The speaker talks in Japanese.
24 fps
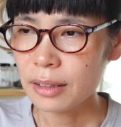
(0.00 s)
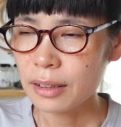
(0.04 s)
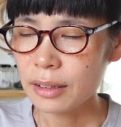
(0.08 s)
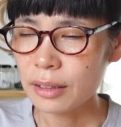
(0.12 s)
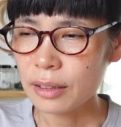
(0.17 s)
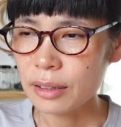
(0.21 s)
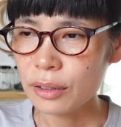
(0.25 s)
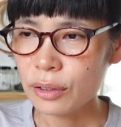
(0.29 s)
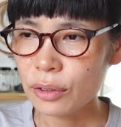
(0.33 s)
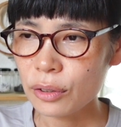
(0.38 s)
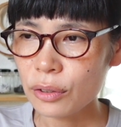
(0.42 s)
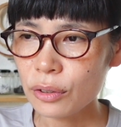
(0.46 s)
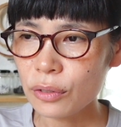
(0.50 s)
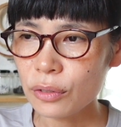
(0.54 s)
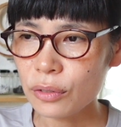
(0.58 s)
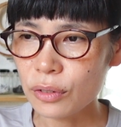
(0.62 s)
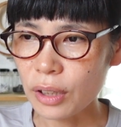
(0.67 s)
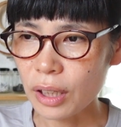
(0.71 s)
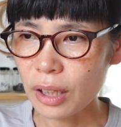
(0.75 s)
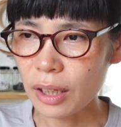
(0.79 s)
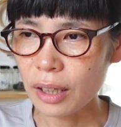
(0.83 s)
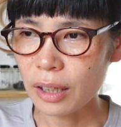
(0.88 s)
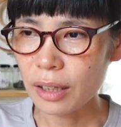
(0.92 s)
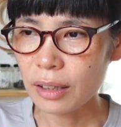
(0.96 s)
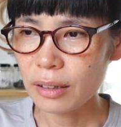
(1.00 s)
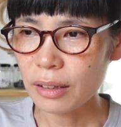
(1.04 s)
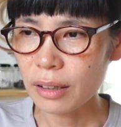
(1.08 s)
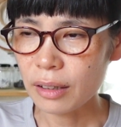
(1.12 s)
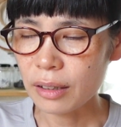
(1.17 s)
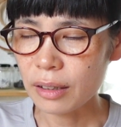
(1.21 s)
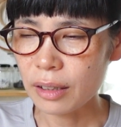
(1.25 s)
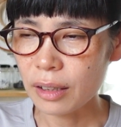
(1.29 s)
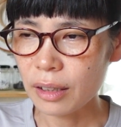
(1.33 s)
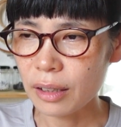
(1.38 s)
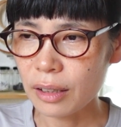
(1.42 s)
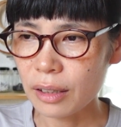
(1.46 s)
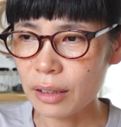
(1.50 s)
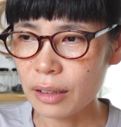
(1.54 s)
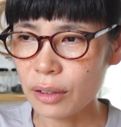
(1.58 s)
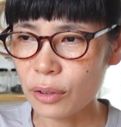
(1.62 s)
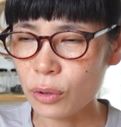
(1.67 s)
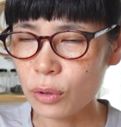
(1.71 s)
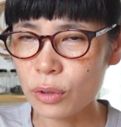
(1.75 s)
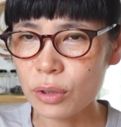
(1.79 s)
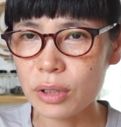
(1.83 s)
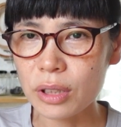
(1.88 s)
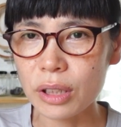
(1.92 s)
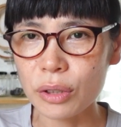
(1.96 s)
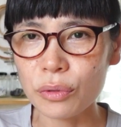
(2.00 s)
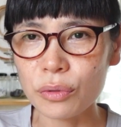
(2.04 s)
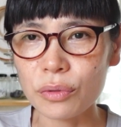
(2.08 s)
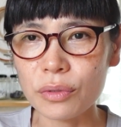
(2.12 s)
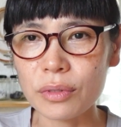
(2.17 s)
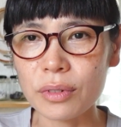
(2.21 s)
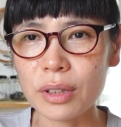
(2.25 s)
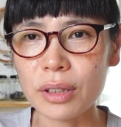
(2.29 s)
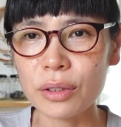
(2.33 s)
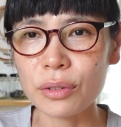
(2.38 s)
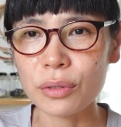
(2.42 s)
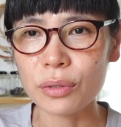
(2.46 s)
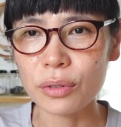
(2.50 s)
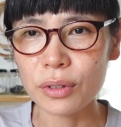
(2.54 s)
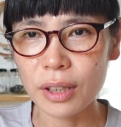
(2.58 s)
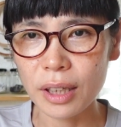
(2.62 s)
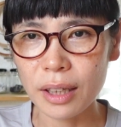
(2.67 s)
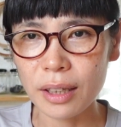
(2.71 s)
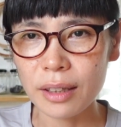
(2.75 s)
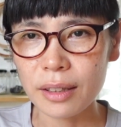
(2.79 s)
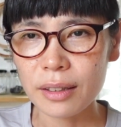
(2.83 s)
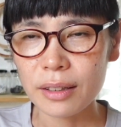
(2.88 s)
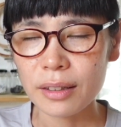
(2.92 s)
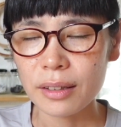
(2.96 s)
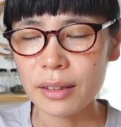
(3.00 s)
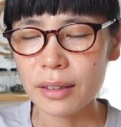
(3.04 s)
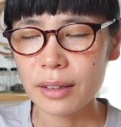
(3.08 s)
すぐねなんか酔っちゃうんですよね